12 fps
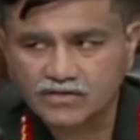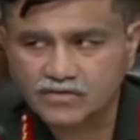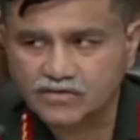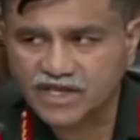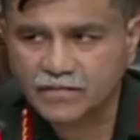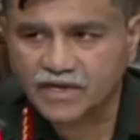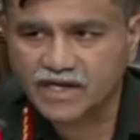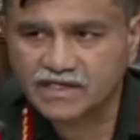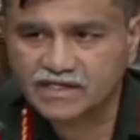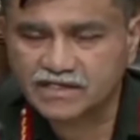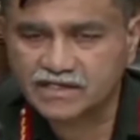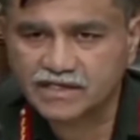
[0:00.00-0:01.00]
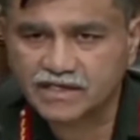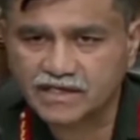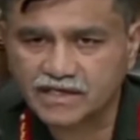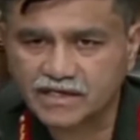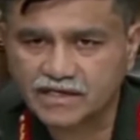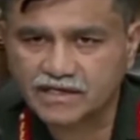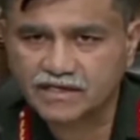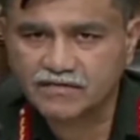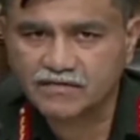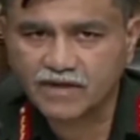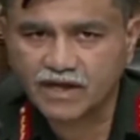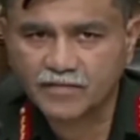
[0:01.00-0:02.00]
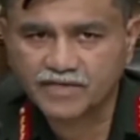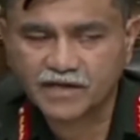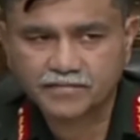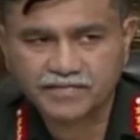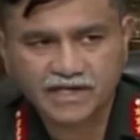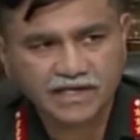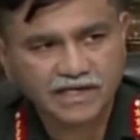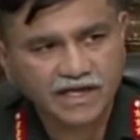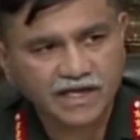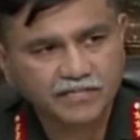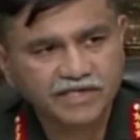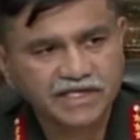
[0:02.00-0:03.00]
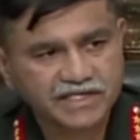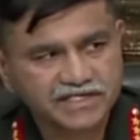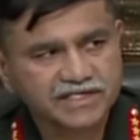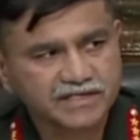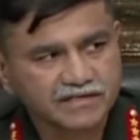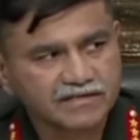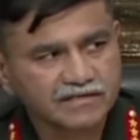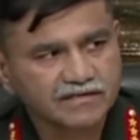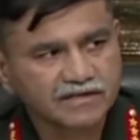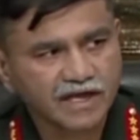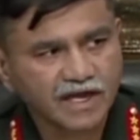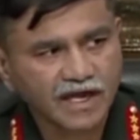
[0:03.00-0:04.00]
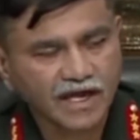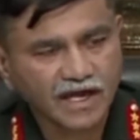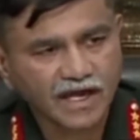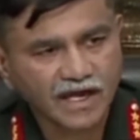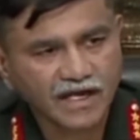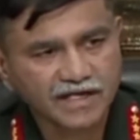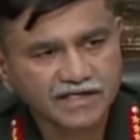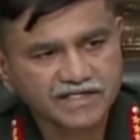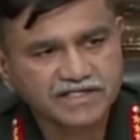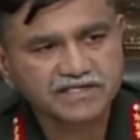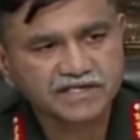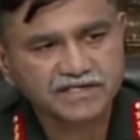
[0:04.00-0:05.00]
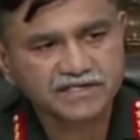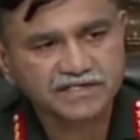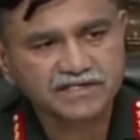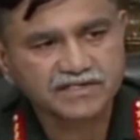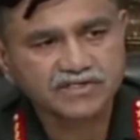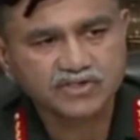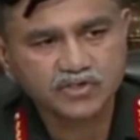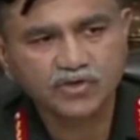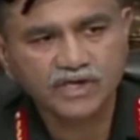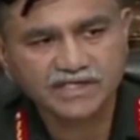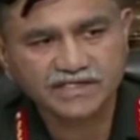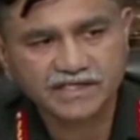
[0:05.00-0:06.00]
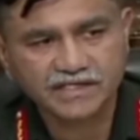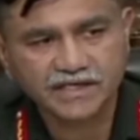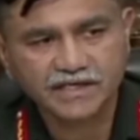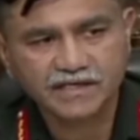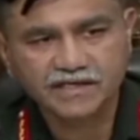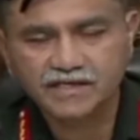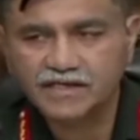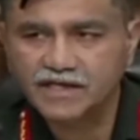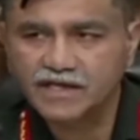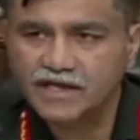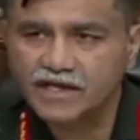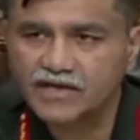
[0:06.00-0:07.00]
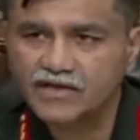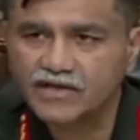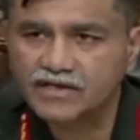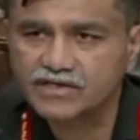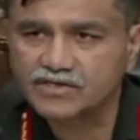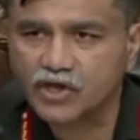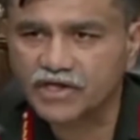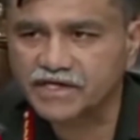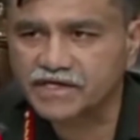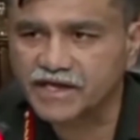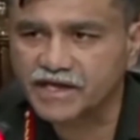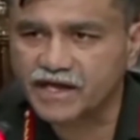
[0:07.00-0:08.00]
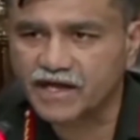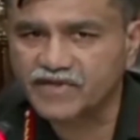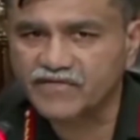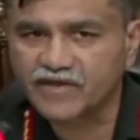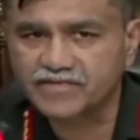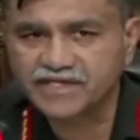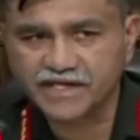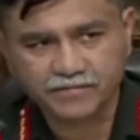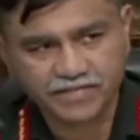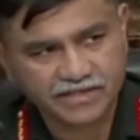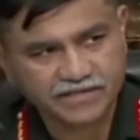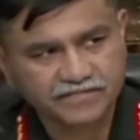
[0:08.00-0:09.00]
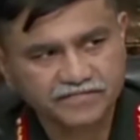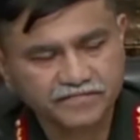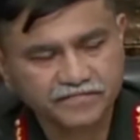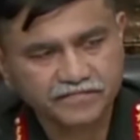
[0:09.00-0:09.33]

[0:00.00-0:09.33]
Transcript: और उसके बाद ये अपना अपना एप्लीकेशन एंड रजिस्ट्रेशन शुरू कर सकते हैं जॉइन इंडिया आर्मी वेबसाइट पर